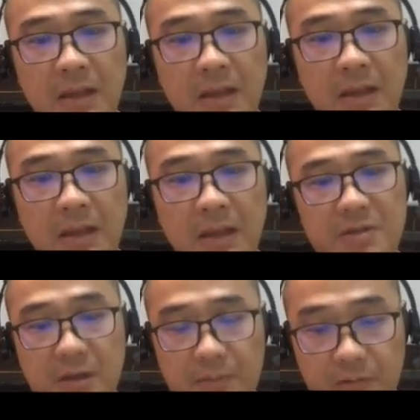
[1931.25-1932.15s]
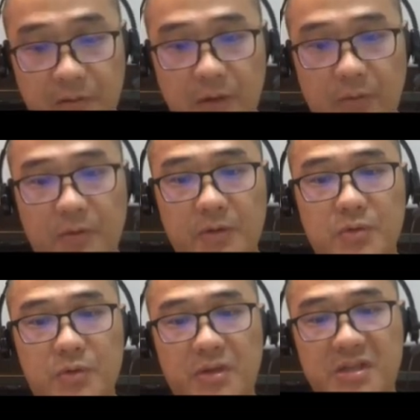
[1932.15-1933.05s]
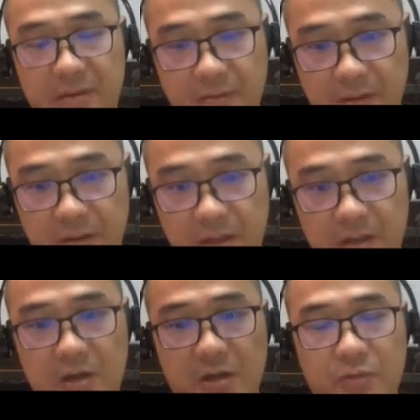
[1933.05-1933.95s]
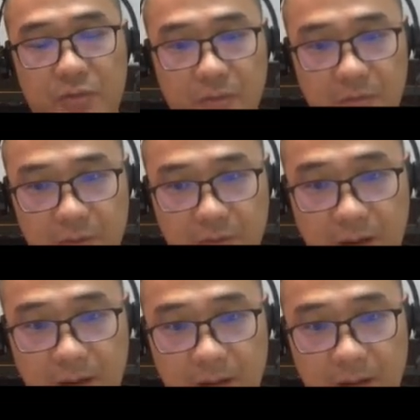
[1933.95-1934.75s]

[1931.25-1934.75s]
然后基于这个 profiling，我们会做推荐给到客户，对吧？